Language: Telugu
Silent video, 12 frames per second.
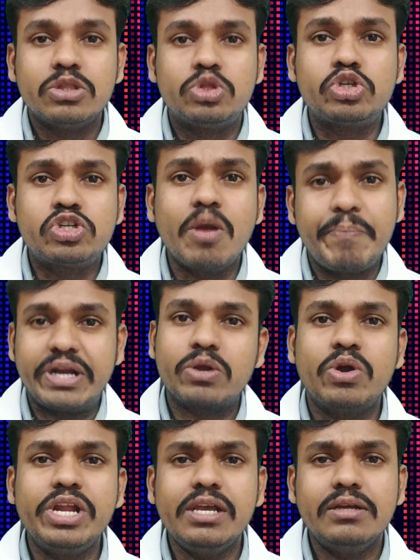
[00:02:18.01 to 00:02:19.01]
దృష్టిలో
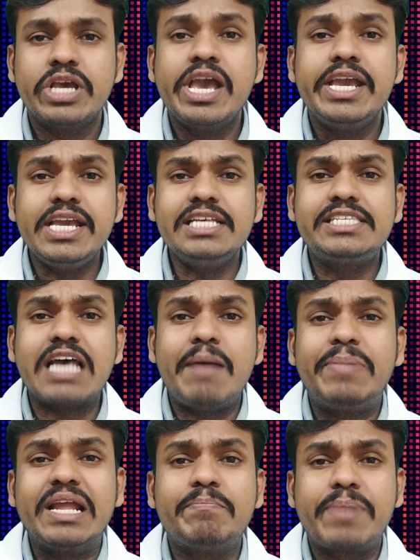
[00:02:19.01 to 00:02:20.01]
పెట్టుకుని ఈ
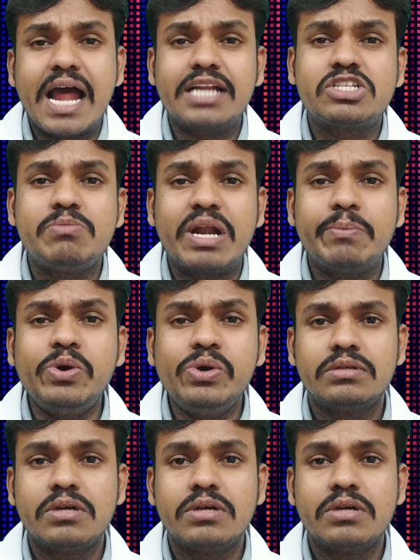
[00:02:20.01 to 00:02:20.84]
శాంప్లింగ్ ప్లాన్స్ ను మనము